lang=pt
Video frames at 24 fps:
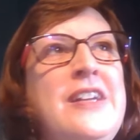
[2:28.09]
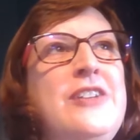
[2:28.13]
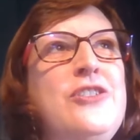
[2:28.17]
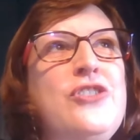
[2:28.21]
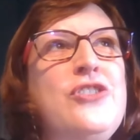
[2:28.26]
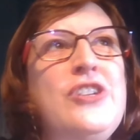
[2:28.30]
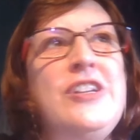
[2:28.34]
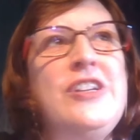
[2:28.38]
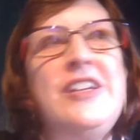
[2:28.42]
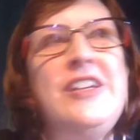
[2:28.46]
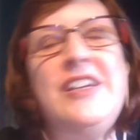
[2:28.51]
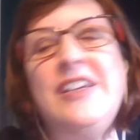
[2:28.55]

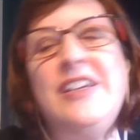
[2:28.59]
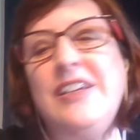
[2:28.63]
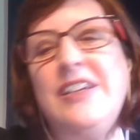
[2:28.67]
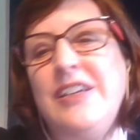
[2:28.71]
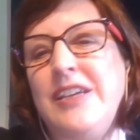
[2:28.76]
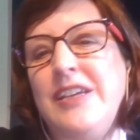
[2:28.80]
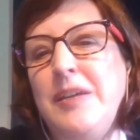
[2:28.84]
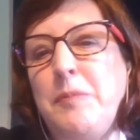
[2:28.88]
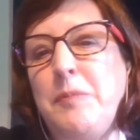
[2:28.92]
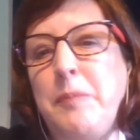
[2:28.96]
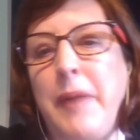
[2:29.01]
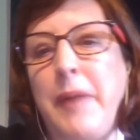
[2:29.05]

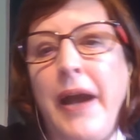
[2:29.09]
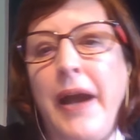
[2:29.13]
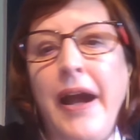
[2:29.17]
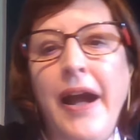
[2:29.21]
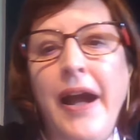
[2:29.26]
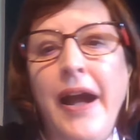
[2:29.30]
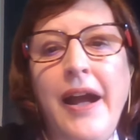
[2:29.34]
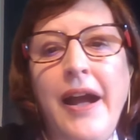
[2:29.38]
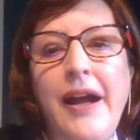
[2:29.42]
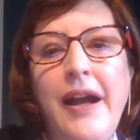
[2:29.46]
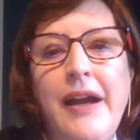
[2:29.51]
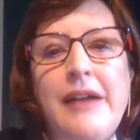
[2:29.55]
de
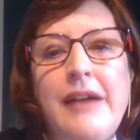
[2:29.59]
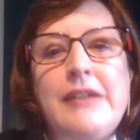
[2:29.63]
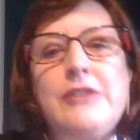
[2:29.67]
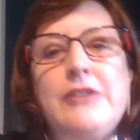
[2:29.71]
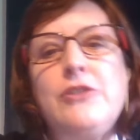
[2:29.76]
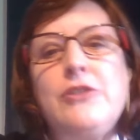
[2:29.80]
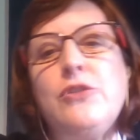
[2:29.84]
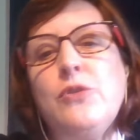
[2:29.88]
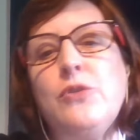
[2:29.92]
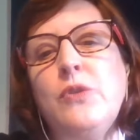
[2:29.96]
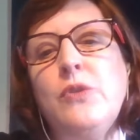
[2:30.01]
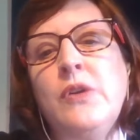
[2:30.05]

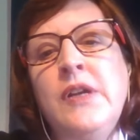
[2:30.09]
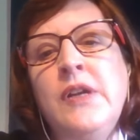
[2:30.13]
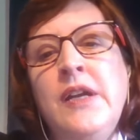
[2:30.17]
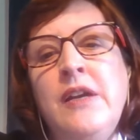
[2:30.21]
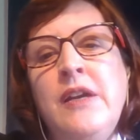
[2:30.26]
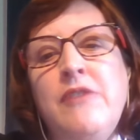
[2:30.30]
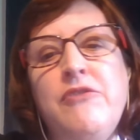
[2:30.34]
impacto,